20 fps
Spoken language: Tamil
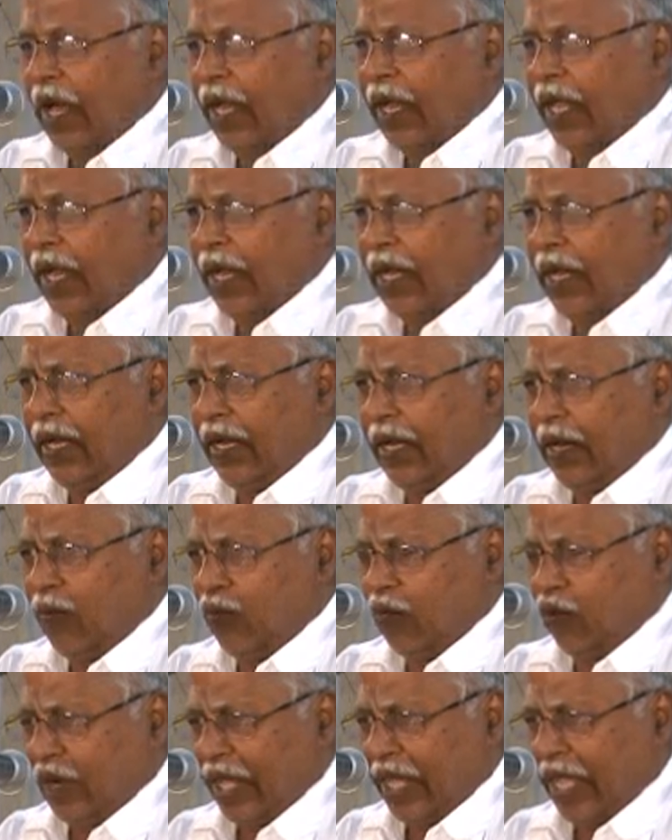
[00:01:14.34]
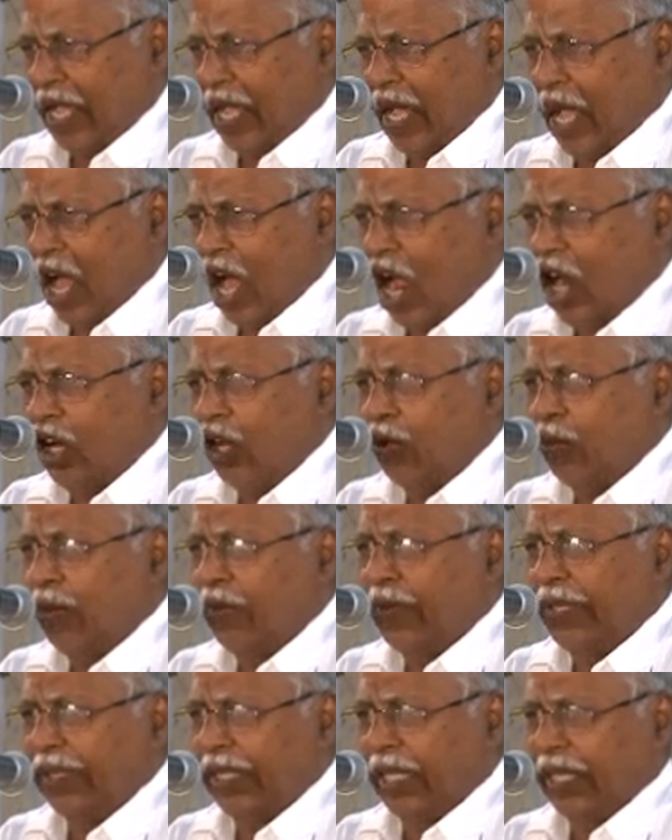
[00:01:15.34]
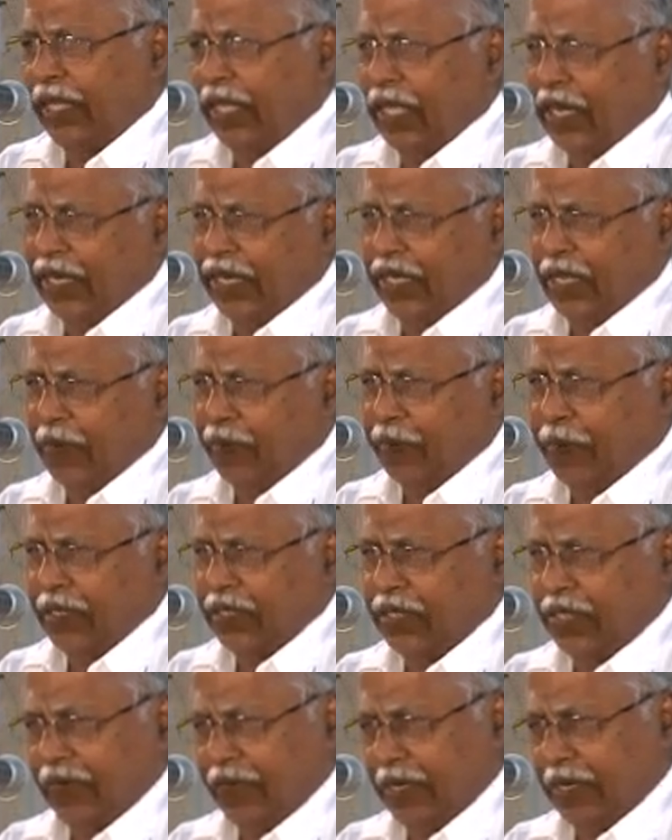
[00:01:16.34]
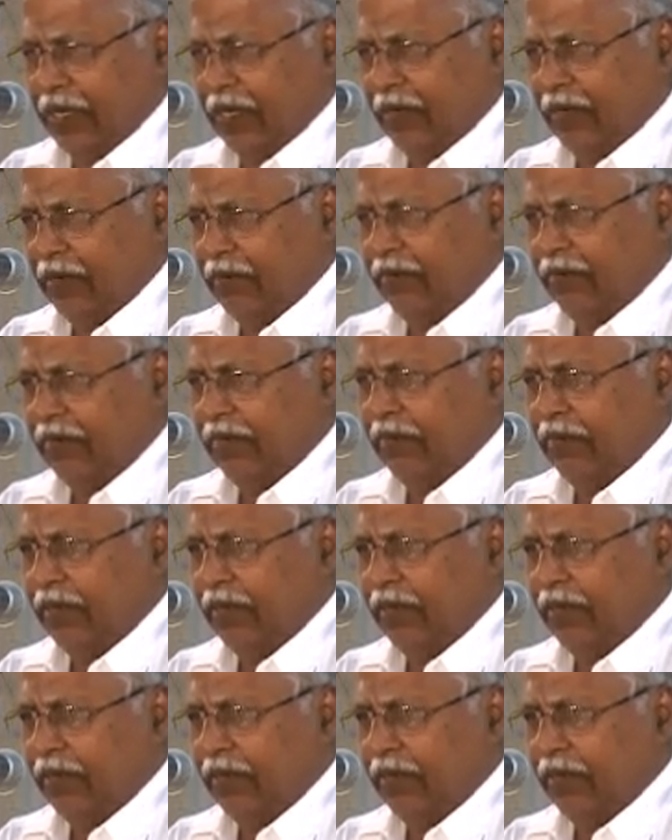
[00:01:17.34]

ஆனால் நம்முடைய அனுபவத்தை தான் இங்கே பேச வேண்டும்